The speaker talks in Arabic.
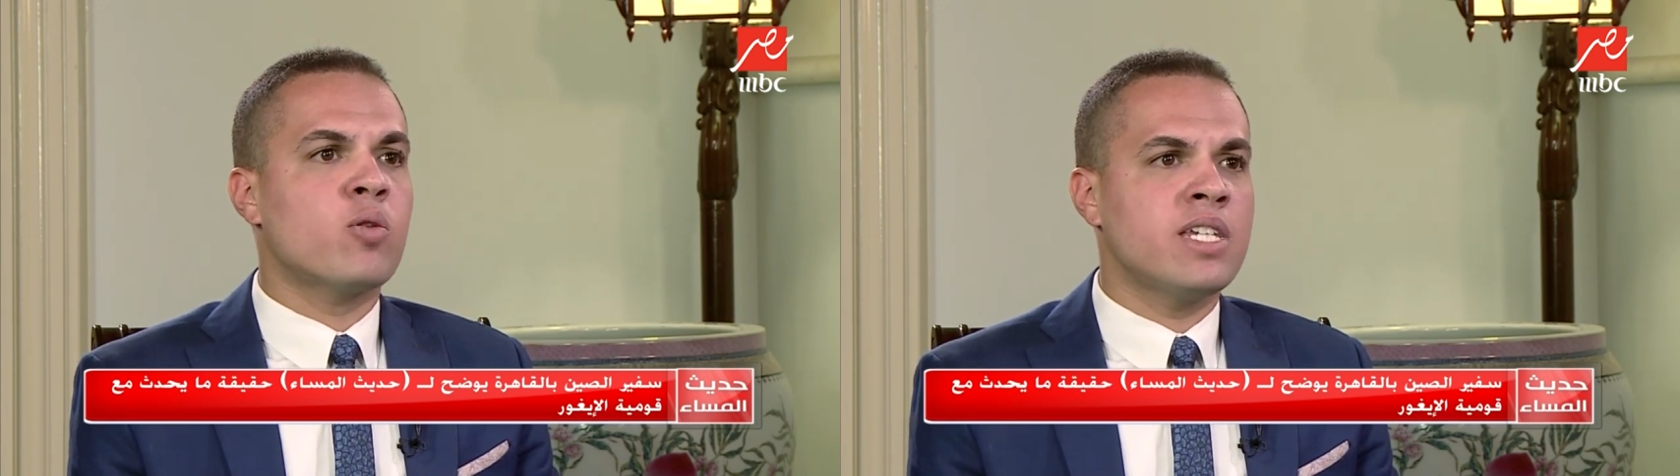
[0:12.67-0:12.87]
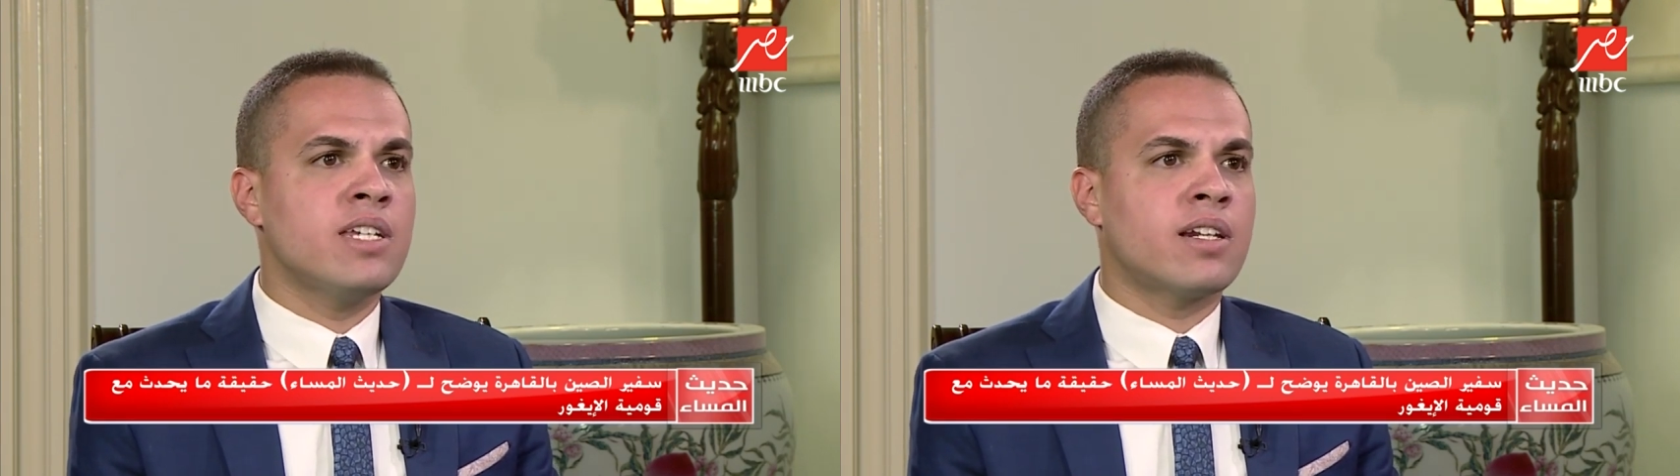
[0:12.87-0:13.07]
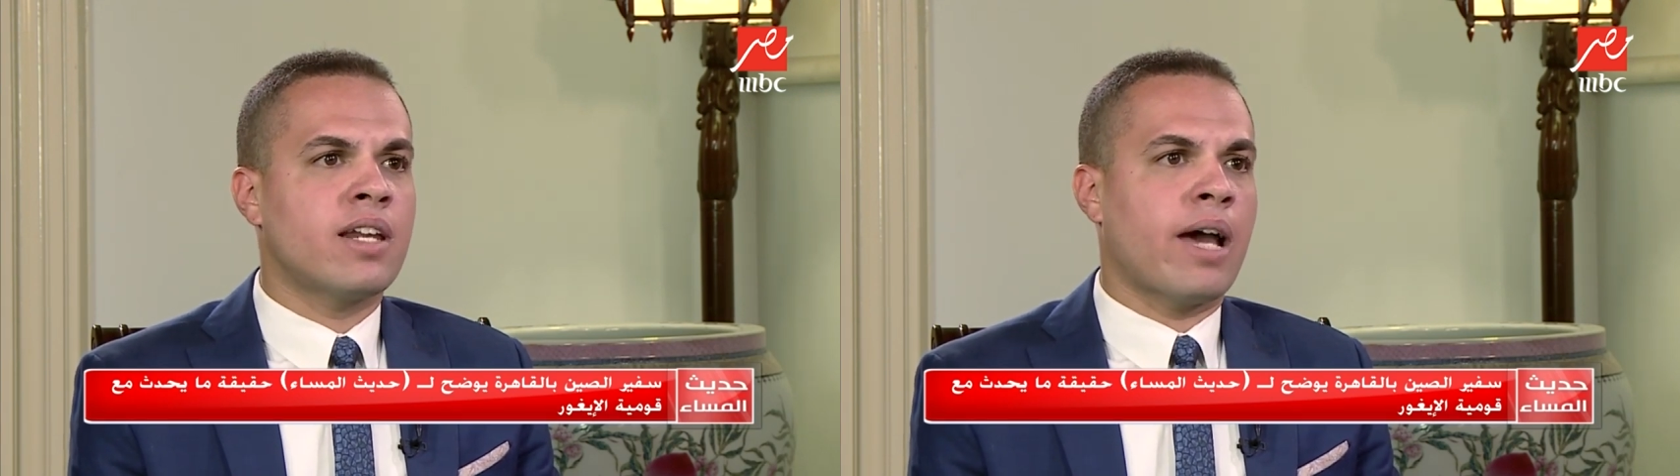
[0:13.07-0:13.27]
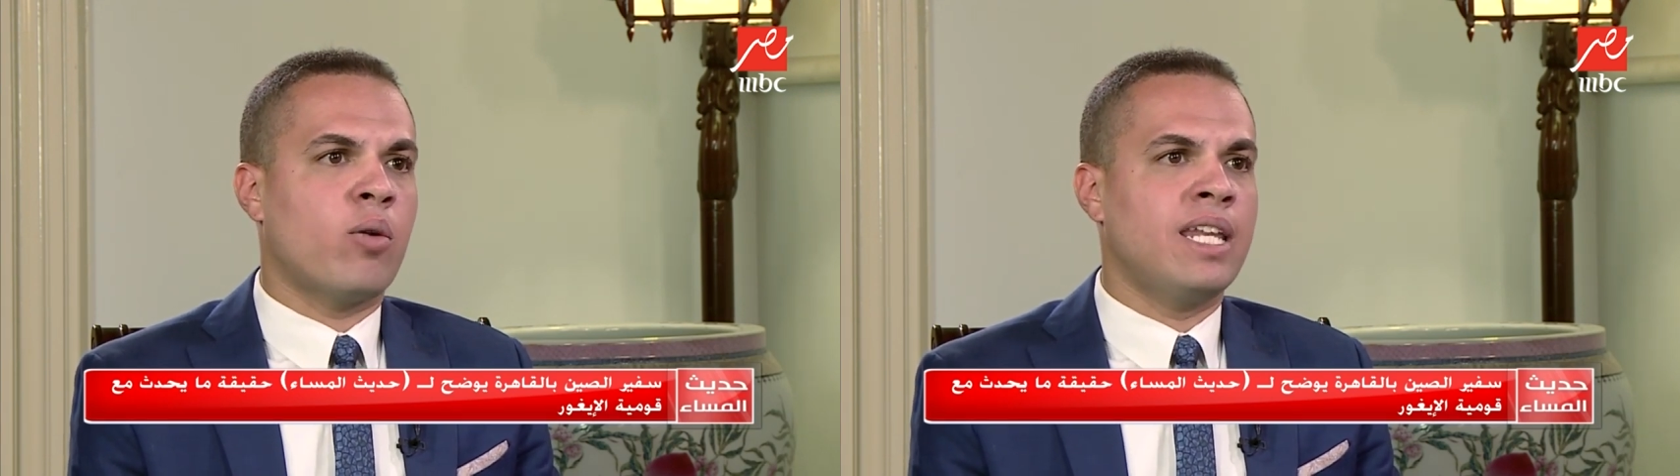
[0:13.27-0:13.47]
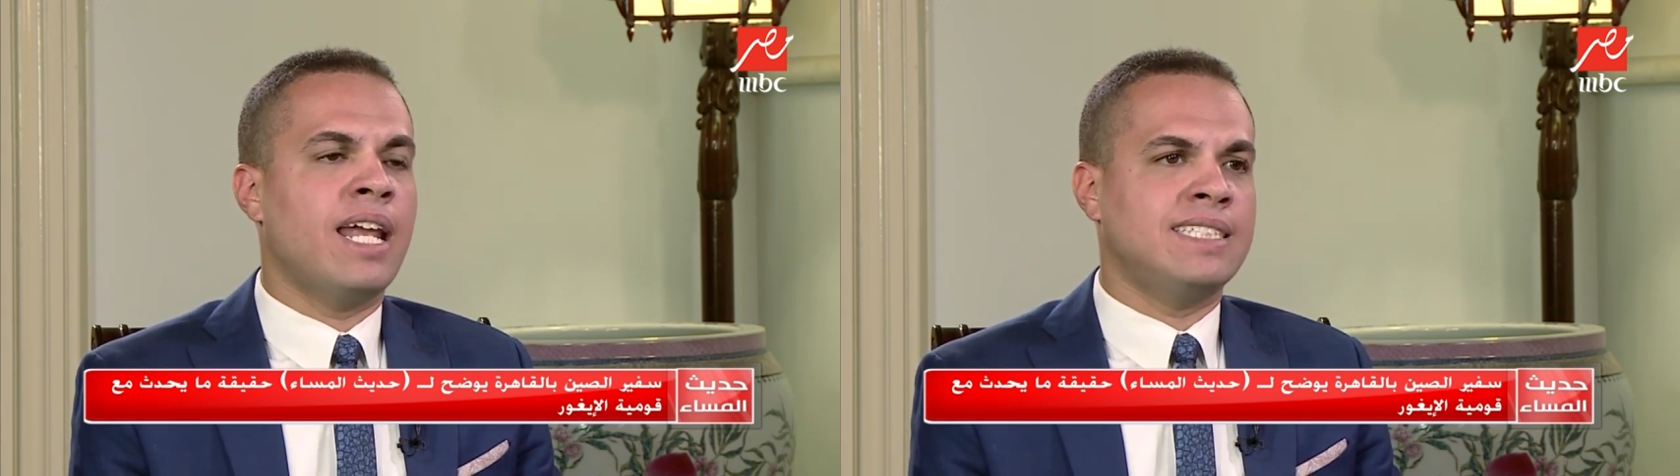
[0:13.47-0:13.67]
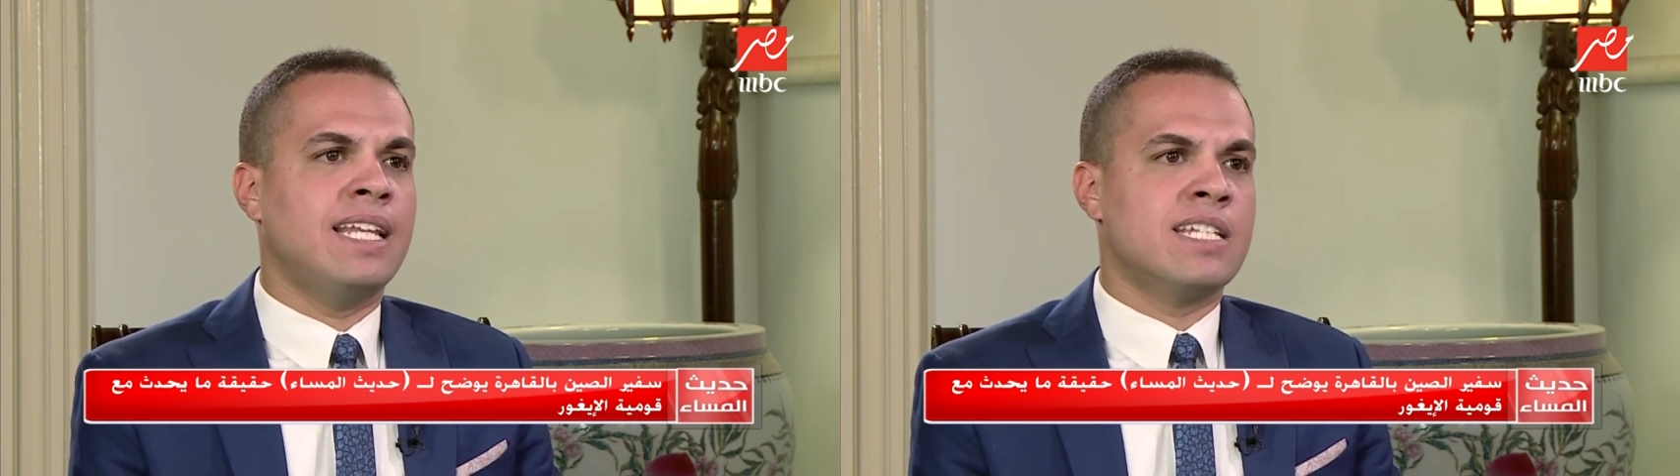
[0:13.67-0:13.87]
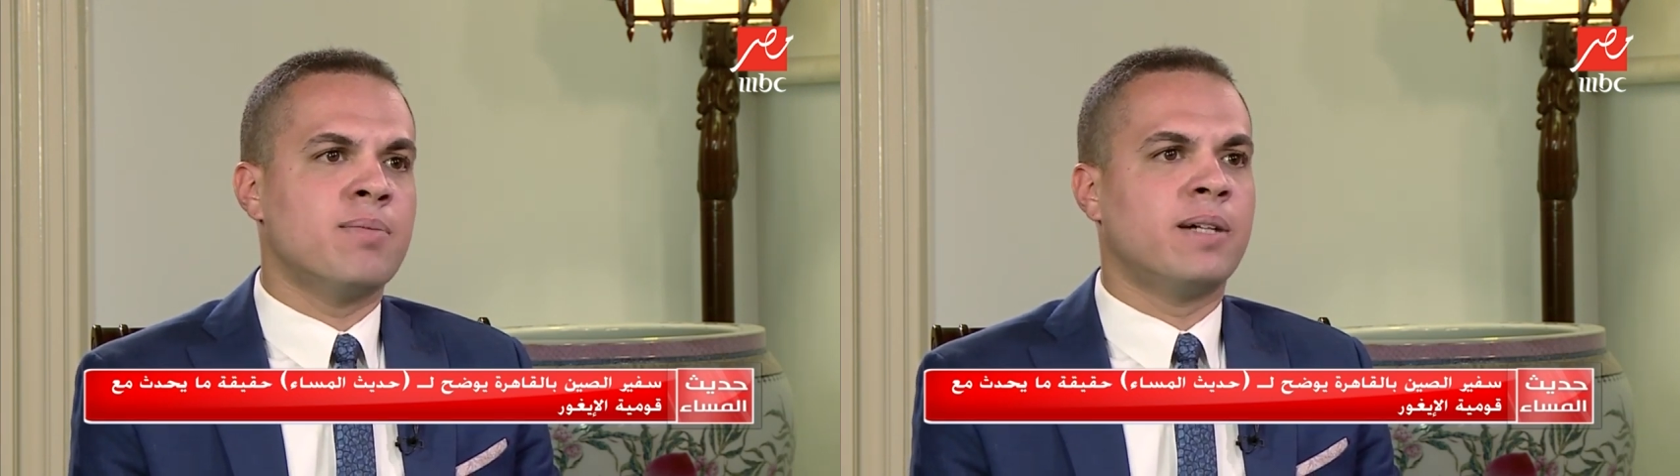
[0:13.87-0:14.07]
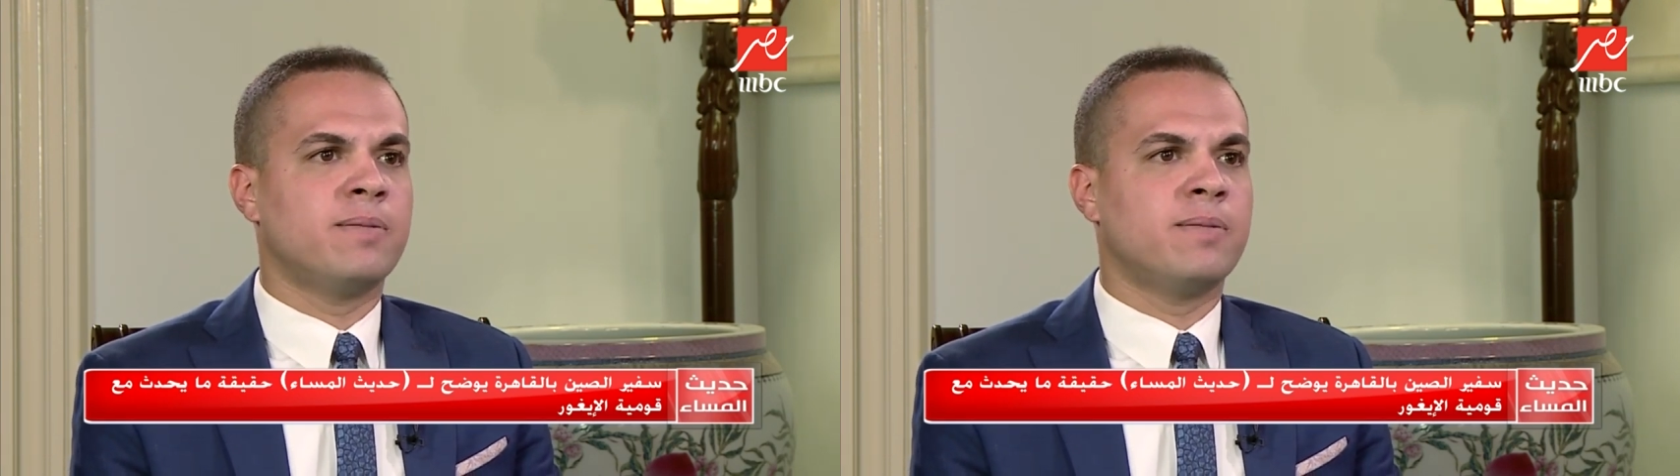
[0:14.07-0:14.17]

أثير حوالين هذه الأزمة؟